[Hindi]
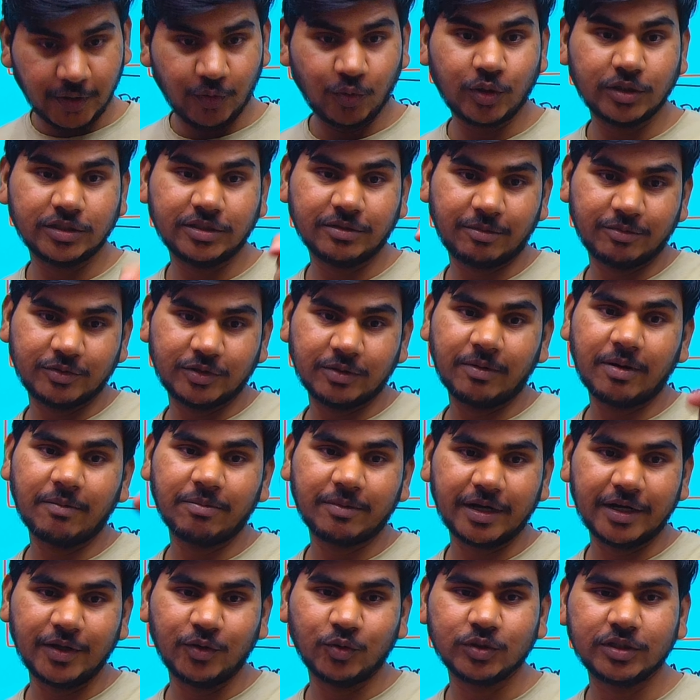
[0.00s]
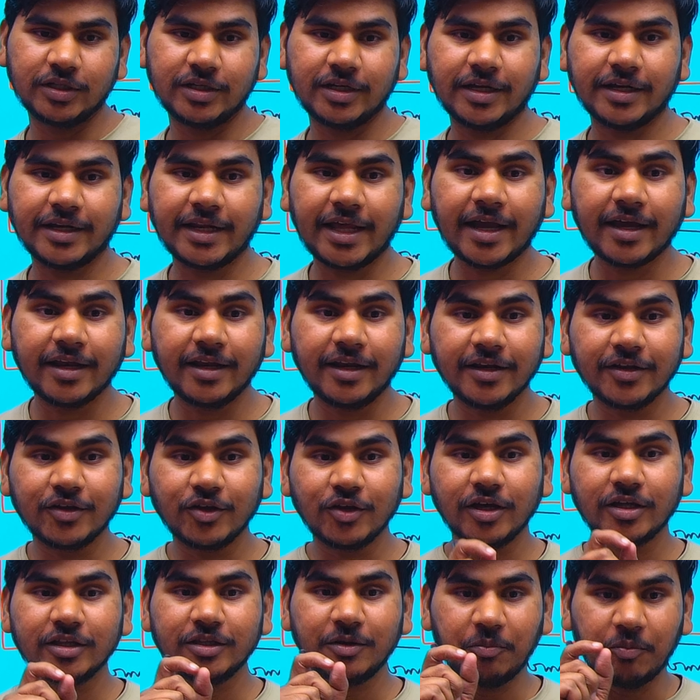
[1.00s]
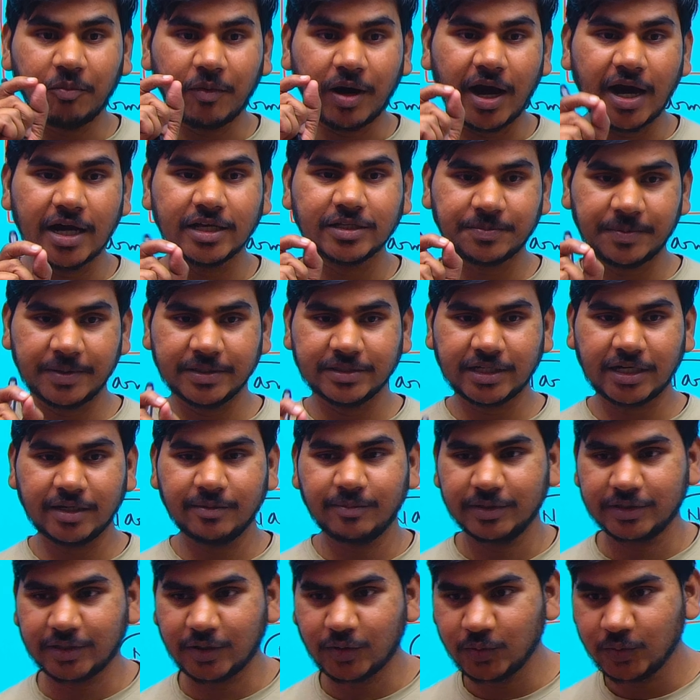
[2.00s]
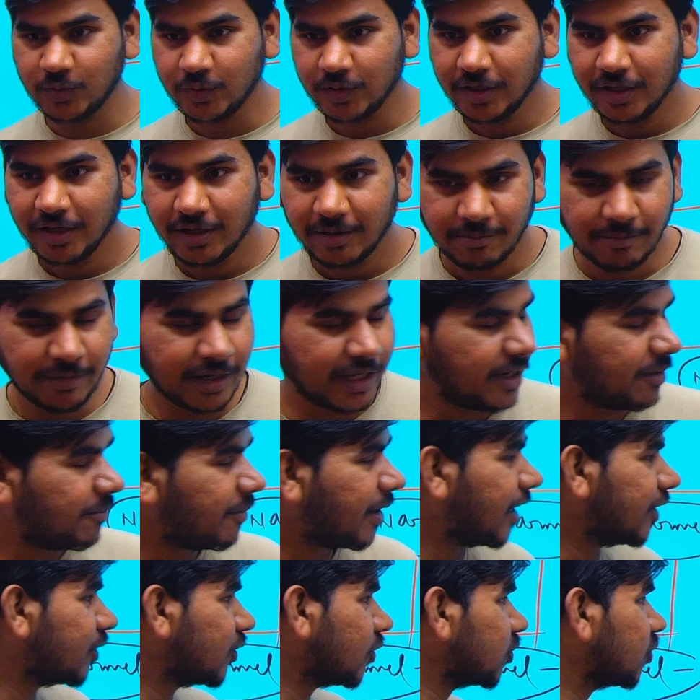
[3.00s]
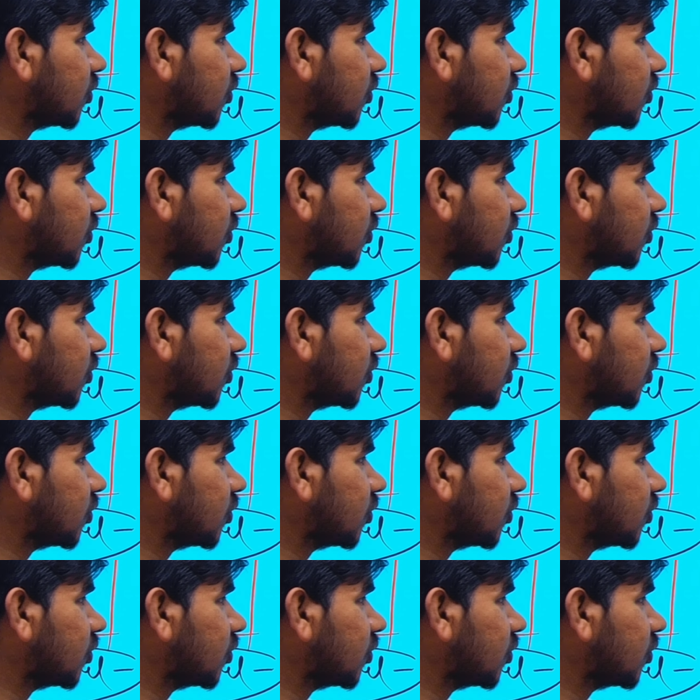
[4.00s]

होकर जवाब जवाब खड़े होकर देना रेगलन की एकदम खास पहचान बताओ मैंने मान दो